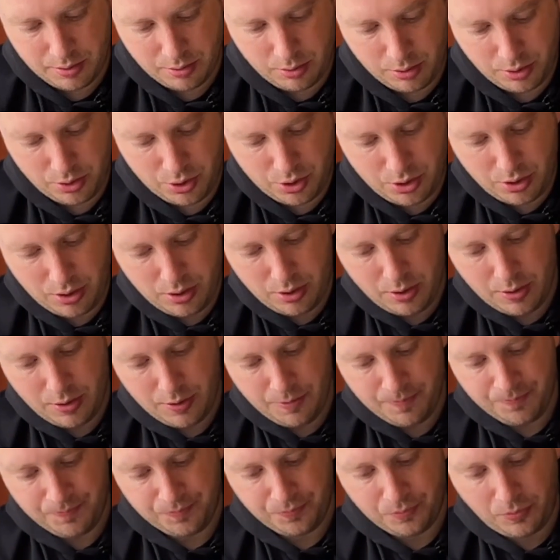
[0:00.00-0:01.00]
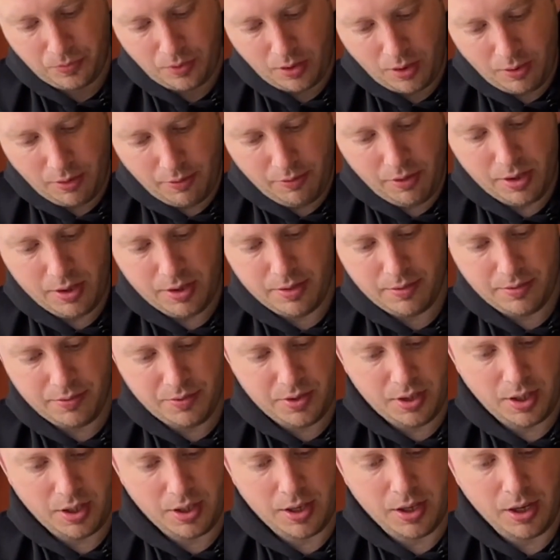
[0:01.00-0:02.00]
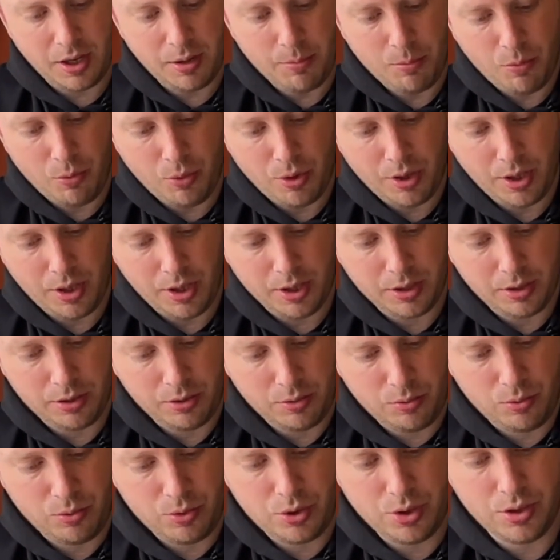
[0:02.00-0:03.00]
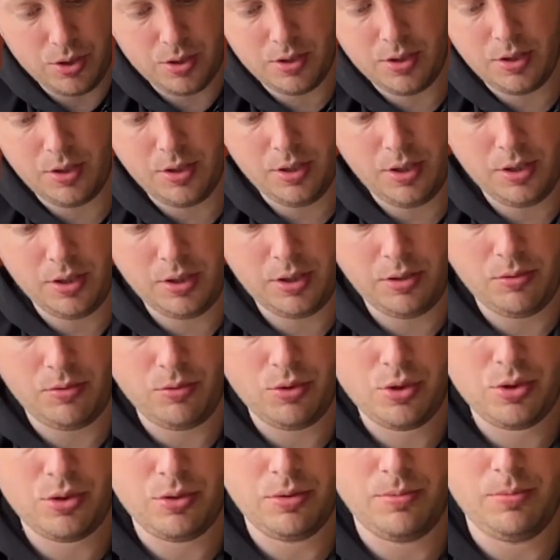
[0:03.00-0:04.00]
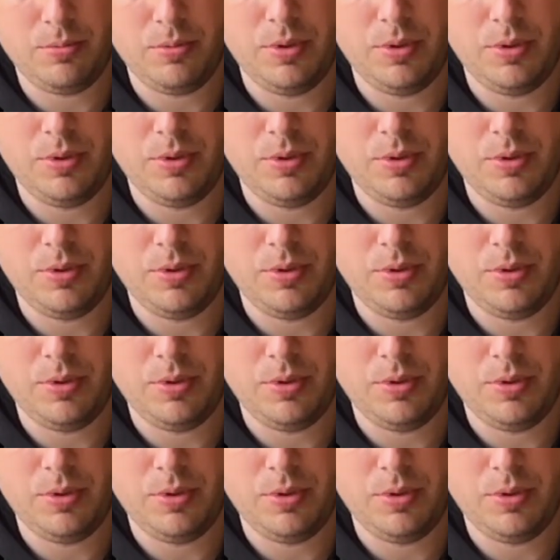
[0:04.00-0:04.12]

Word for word: Ну это же весь, вся гармония это рушится от того, чтобы